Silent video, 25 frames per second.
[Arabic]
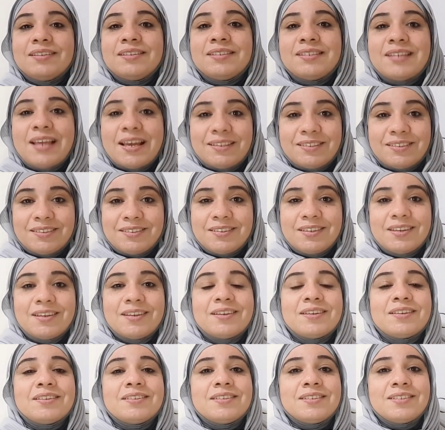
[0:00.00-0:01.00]
سات
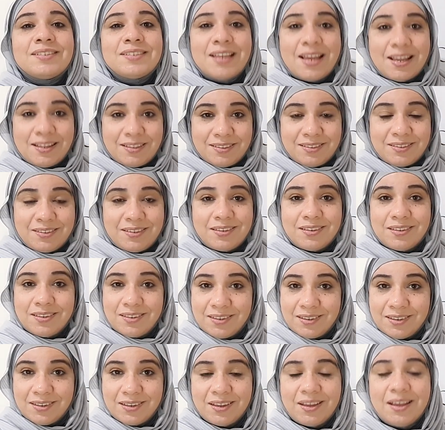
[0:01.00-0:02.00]
سات
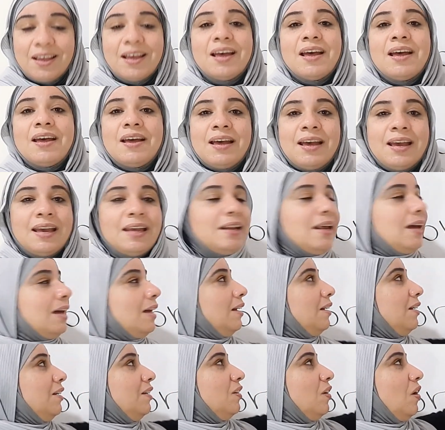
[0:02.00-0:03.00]
هنا
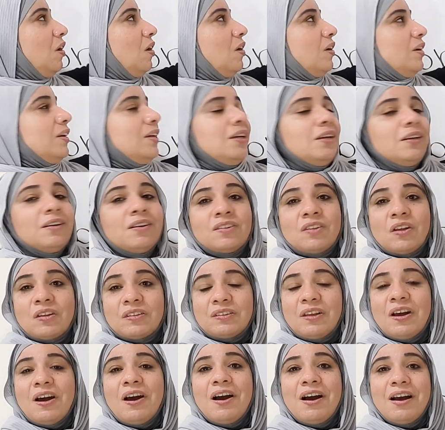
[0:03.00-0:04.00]
الاي
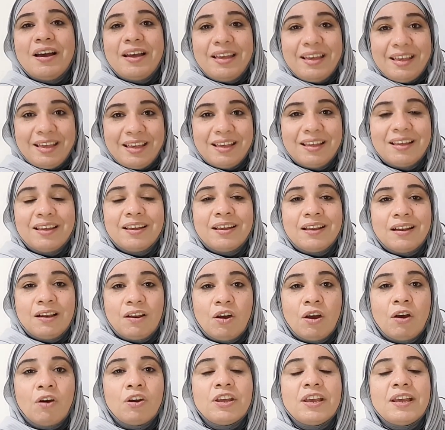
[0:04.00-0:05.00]
نطقتها اه
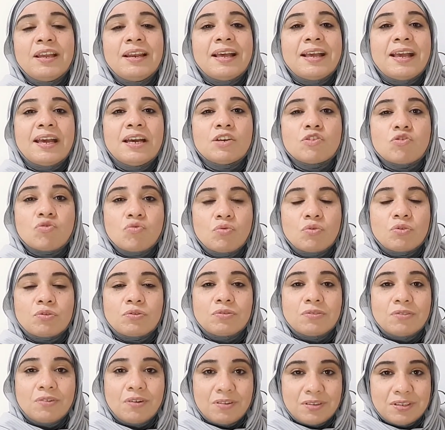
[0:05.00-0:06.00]
الاي هنا جايه
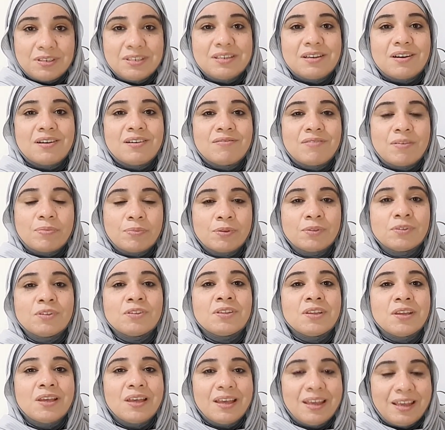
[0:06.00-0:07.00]
شورت قصيره
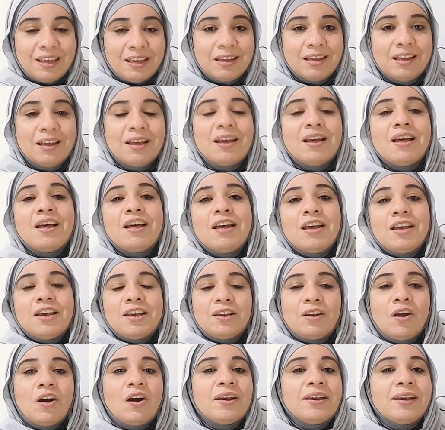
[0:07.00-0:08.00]
فبتتنطق ايه
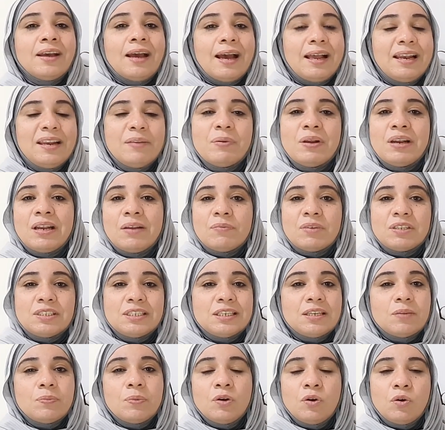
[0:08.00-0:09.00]
الاي غالبا لما
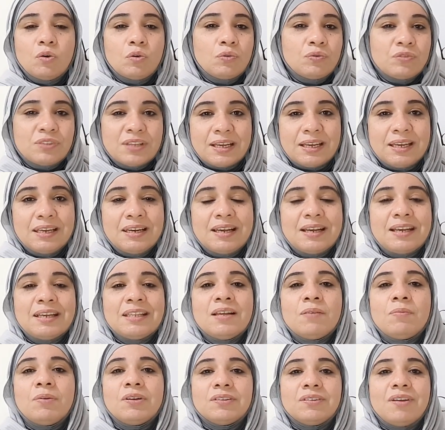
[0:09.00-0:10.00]
تيجي بين حروف ساكنه
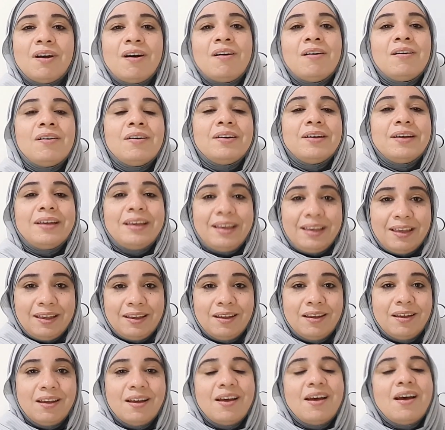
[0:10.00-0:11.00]
كده بنطقها ايه
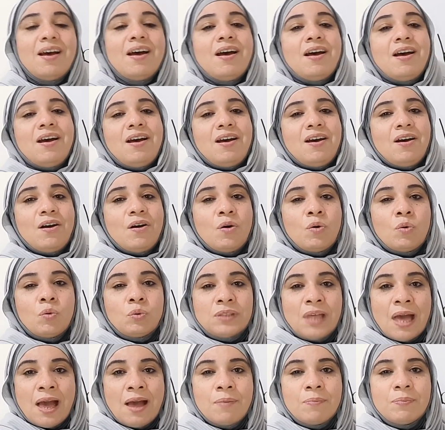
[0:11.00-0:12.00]

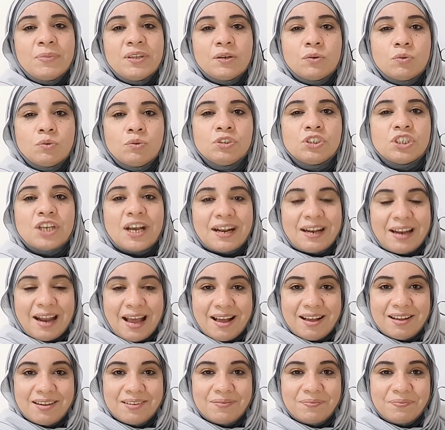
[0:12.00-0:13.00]
وده بيكون
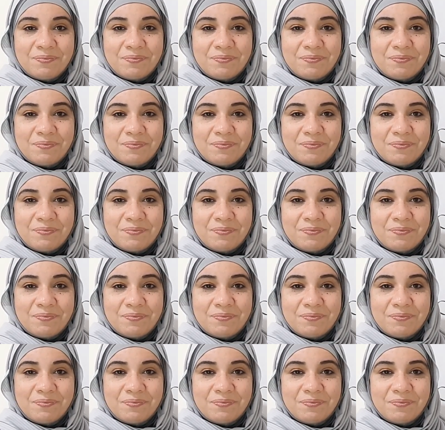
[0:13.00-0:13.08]
شكلها